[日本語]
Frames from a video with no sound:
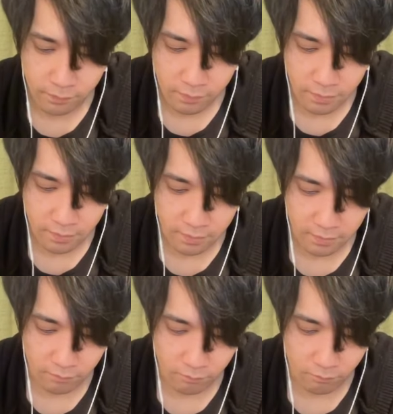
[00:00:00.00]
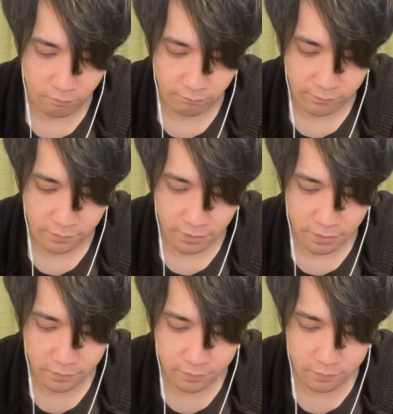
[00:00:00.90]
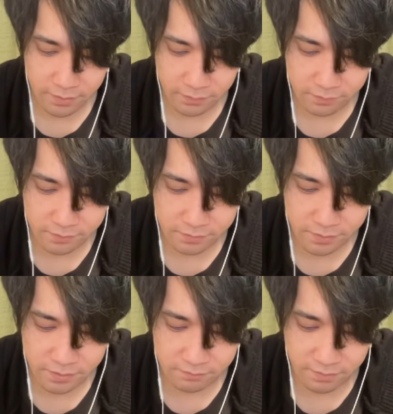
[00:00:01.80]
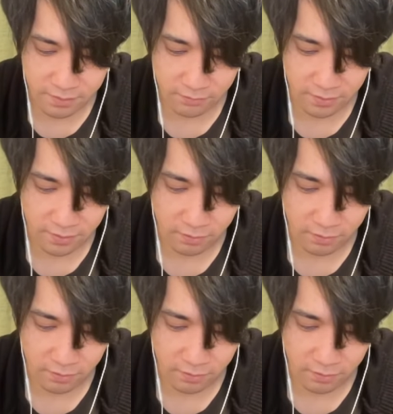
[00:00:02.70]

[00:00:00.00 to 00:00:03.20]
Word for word: え。はいはい。いくら4つ決めたいよね。